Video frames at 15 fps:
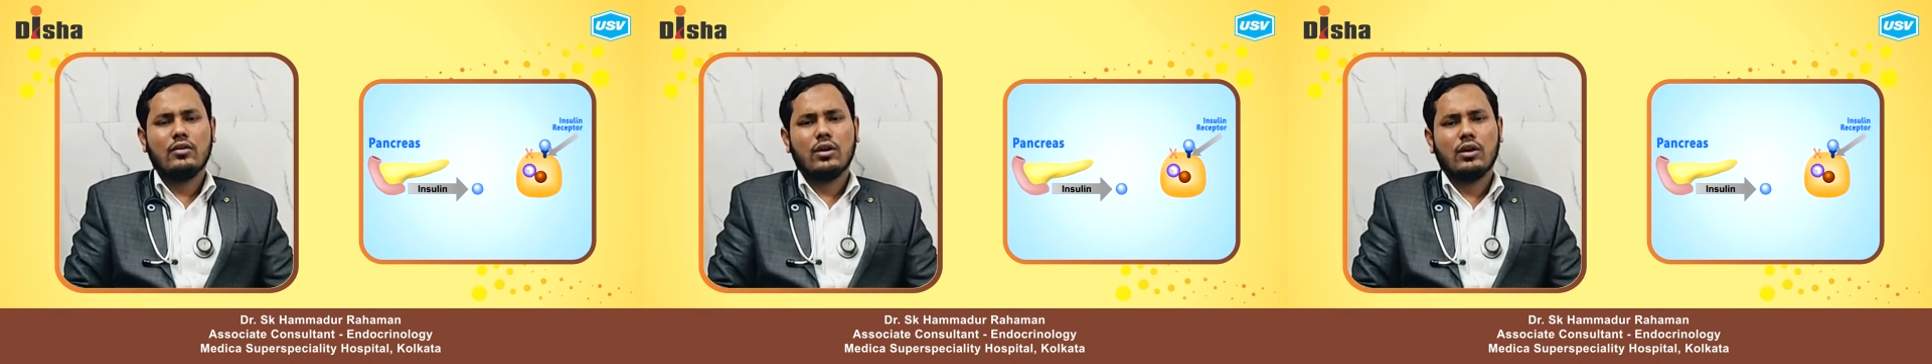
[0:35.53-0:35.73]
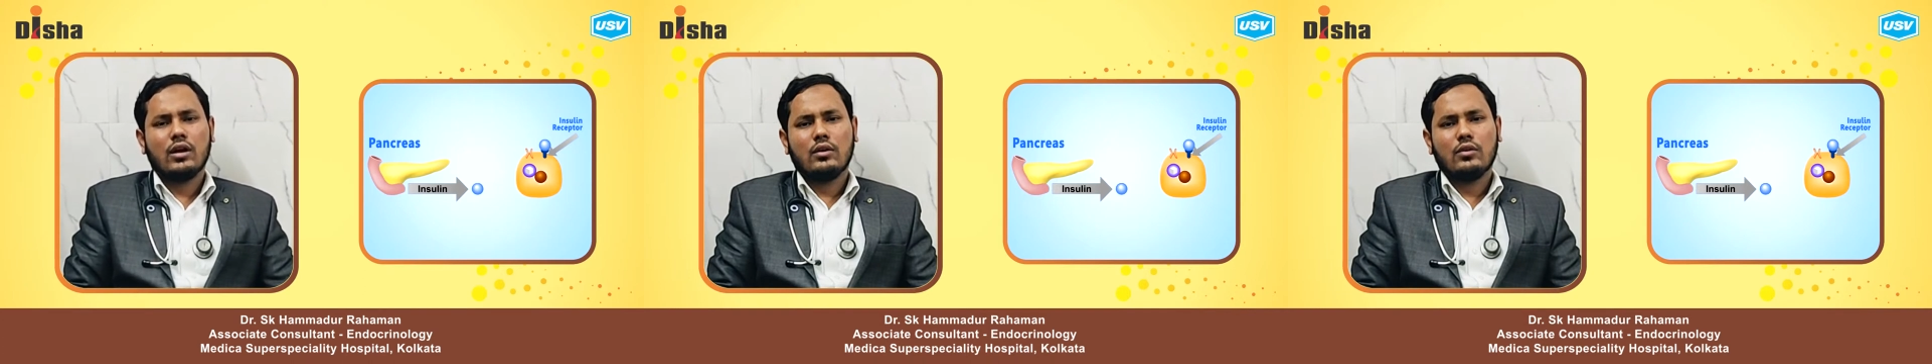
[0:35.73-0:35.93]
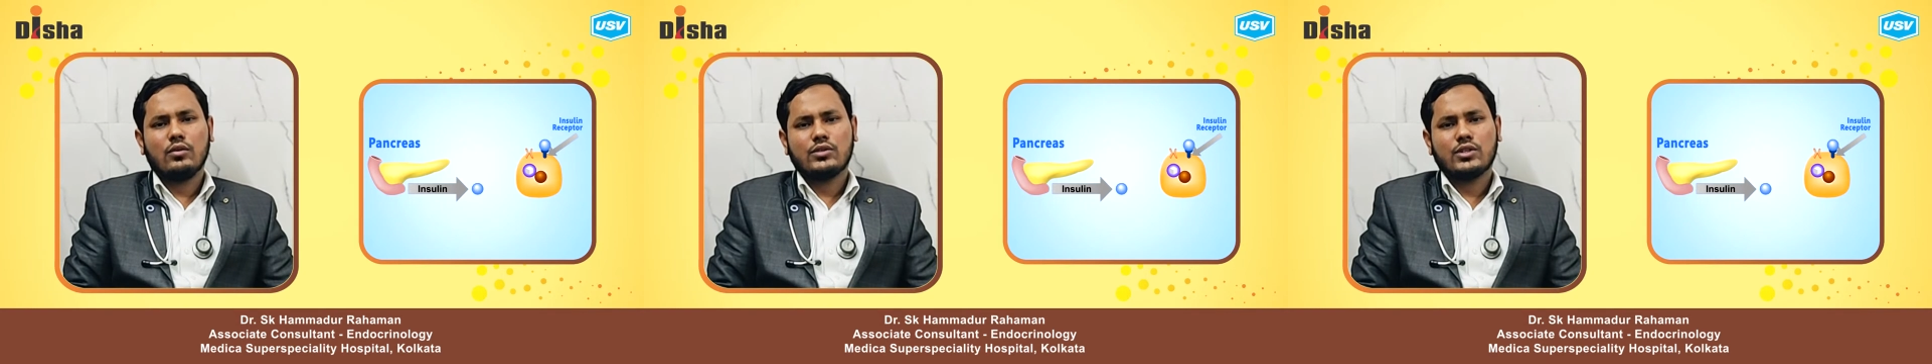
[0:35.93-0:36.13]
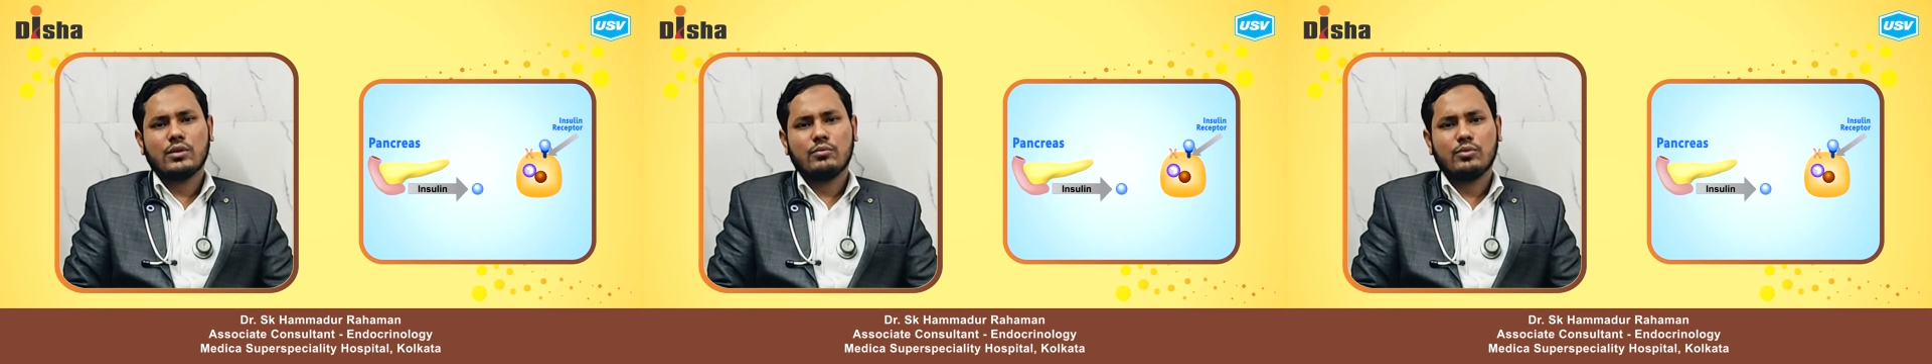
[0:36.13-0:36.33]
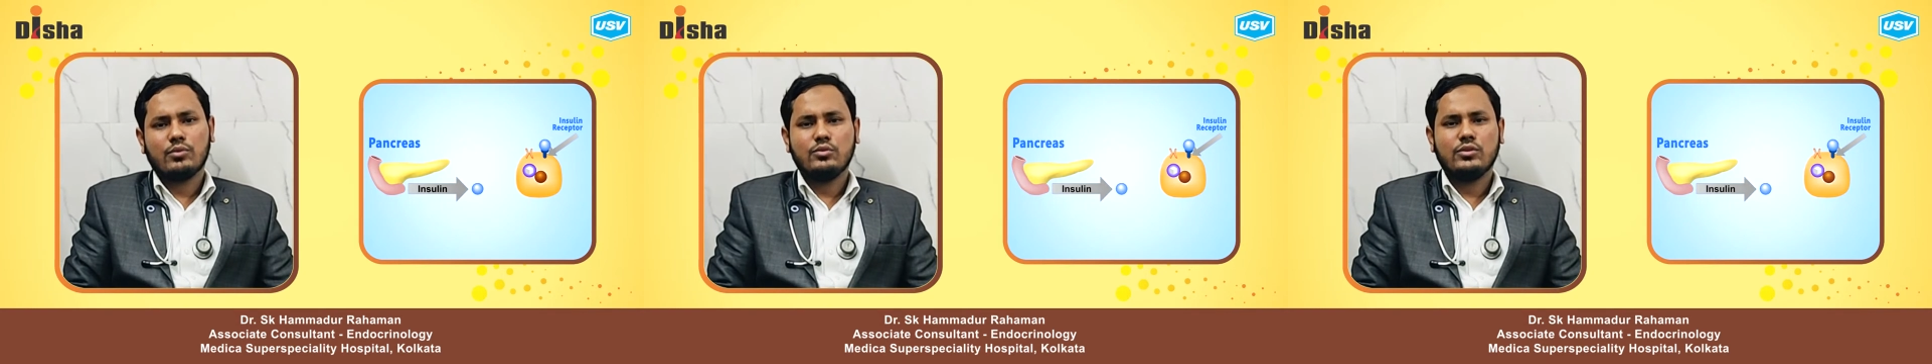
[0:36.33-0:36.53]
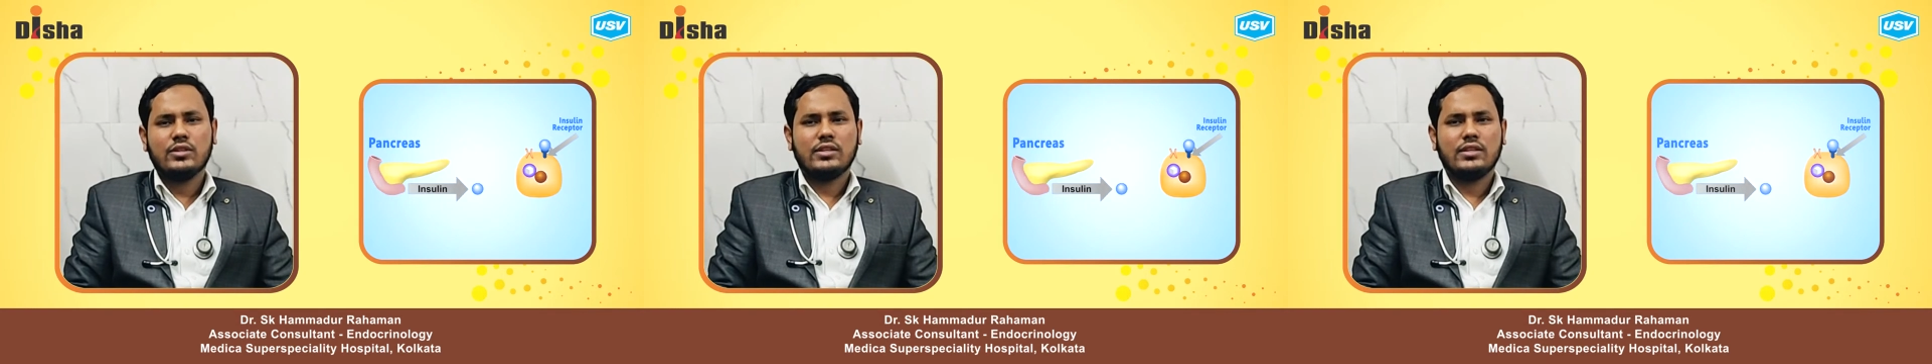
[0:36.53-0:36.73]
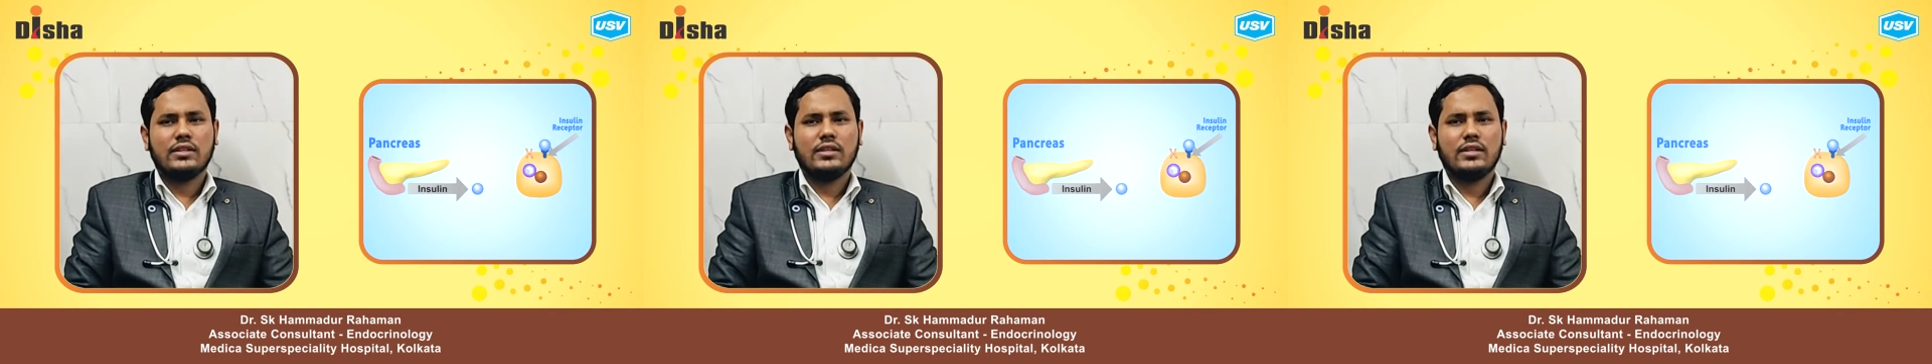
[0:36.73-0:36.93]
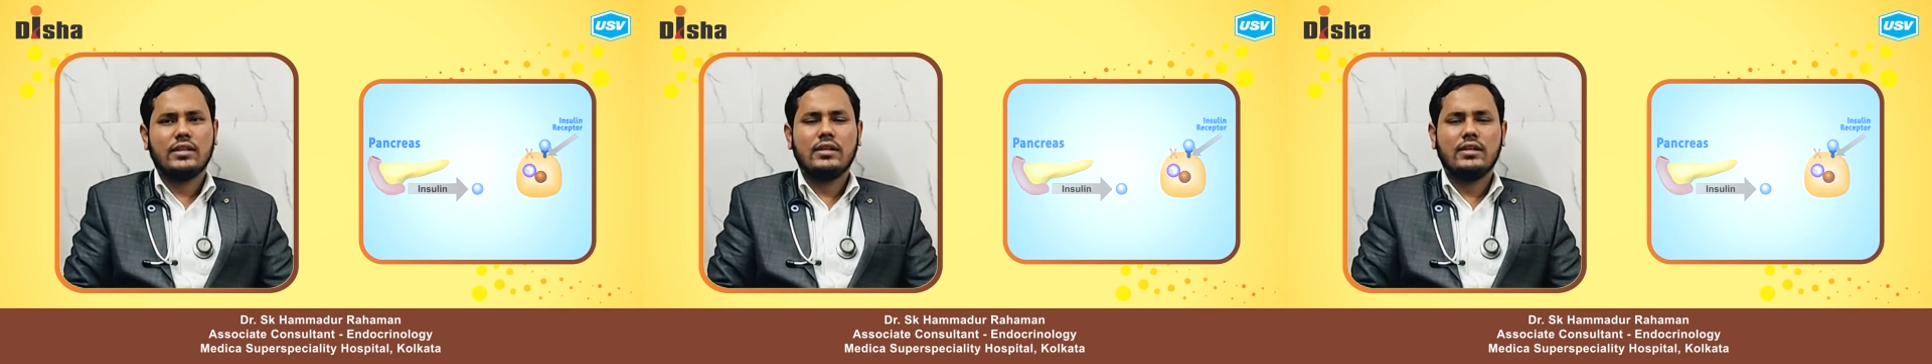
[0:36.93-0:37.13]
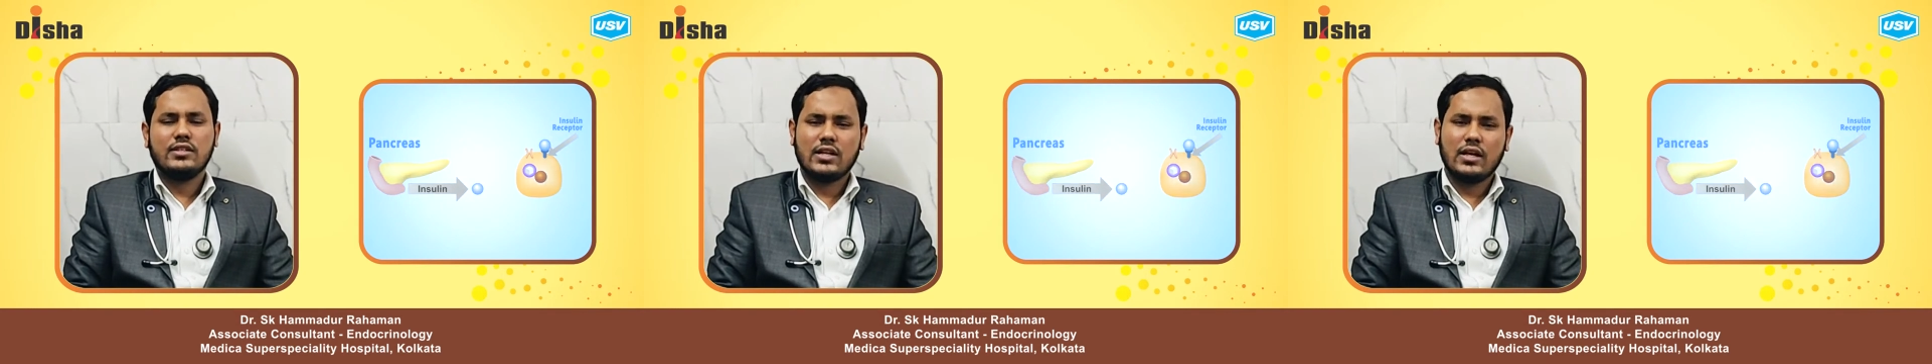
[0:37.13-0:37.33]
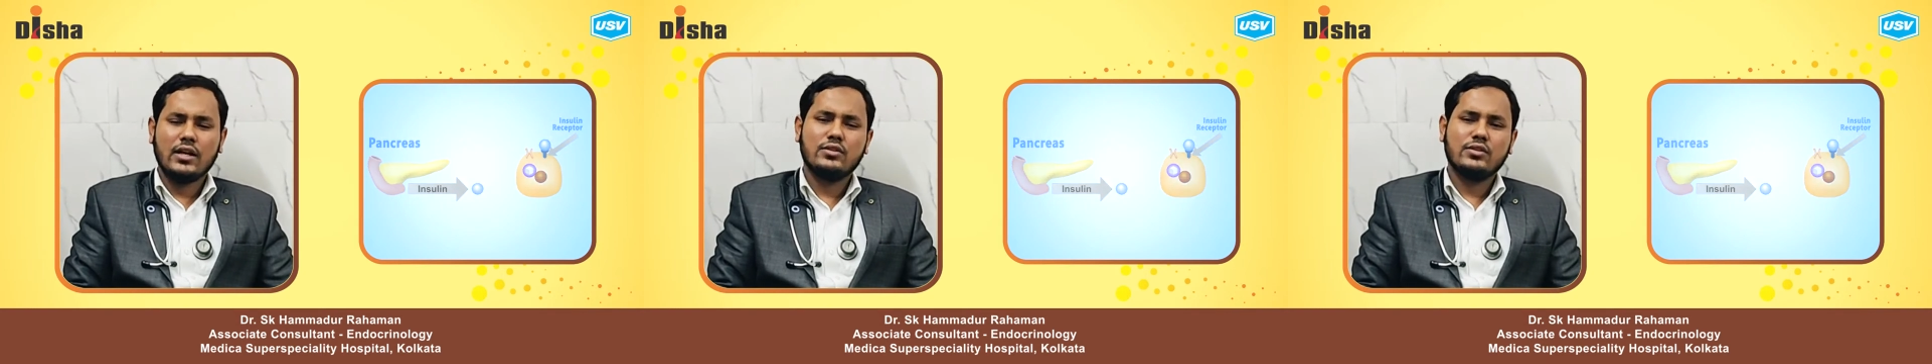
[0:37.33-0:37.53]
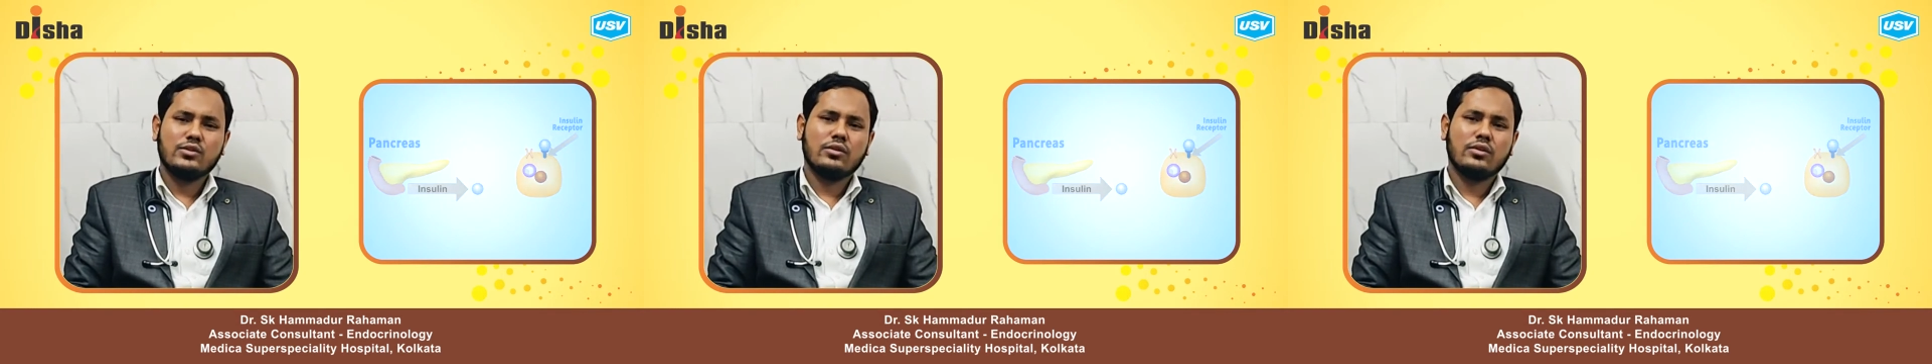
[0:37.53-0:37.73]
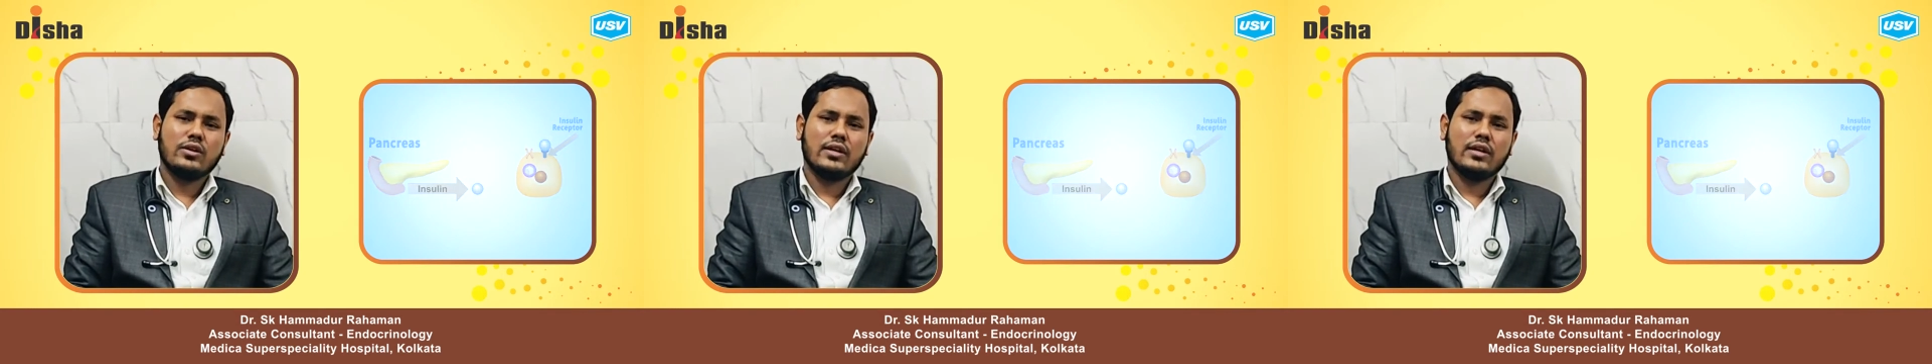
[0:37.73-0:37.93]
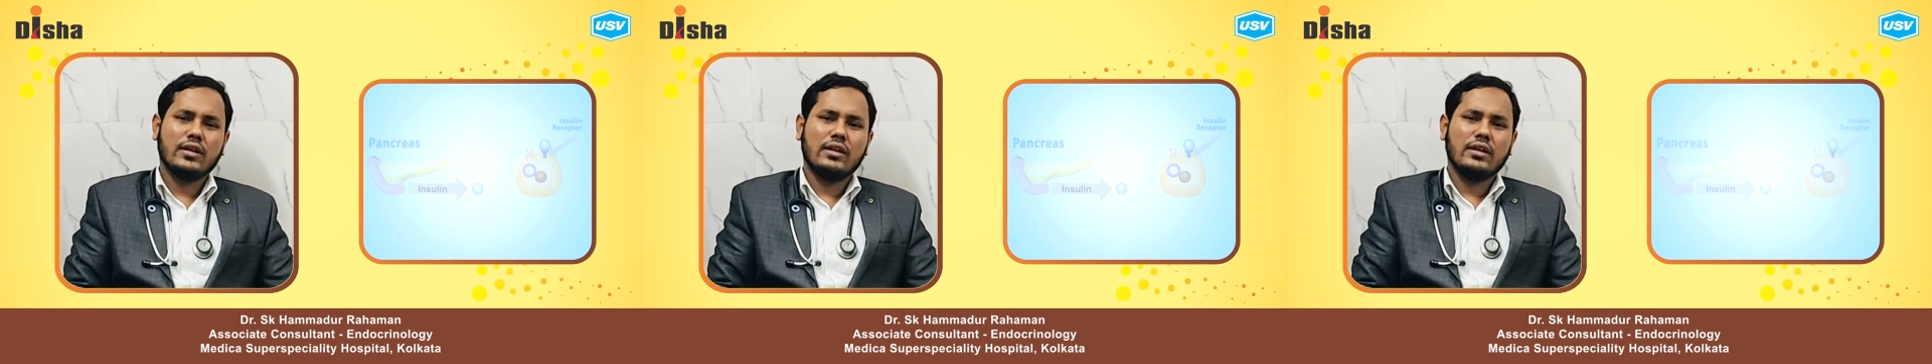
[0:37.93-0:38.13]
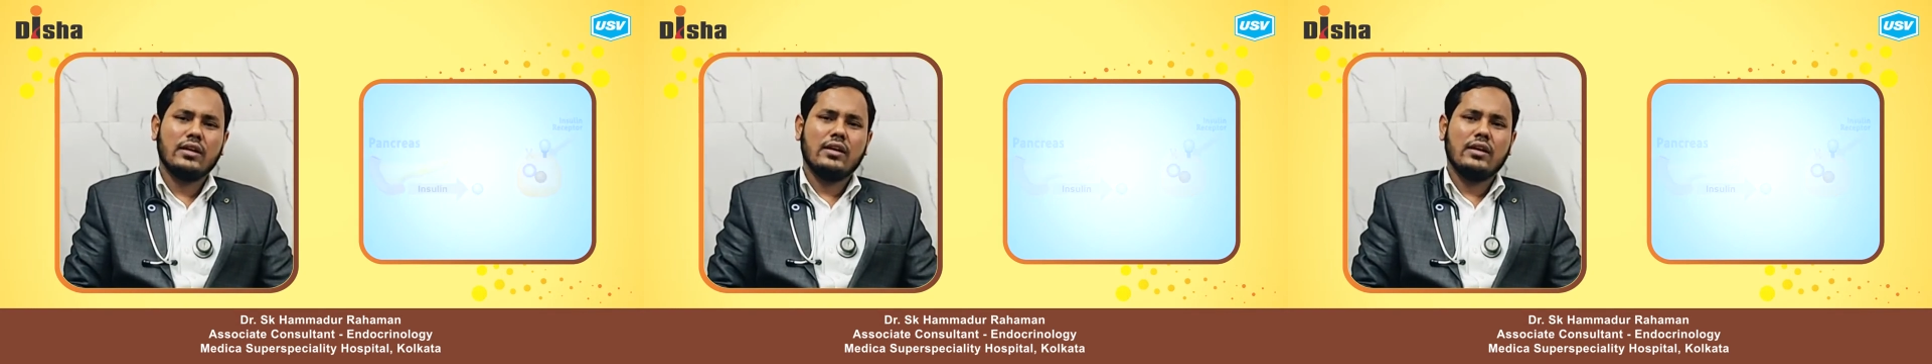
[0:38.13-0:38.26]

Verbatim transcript: কলা কোষে পৌঁছে দিতে সাহায্য করে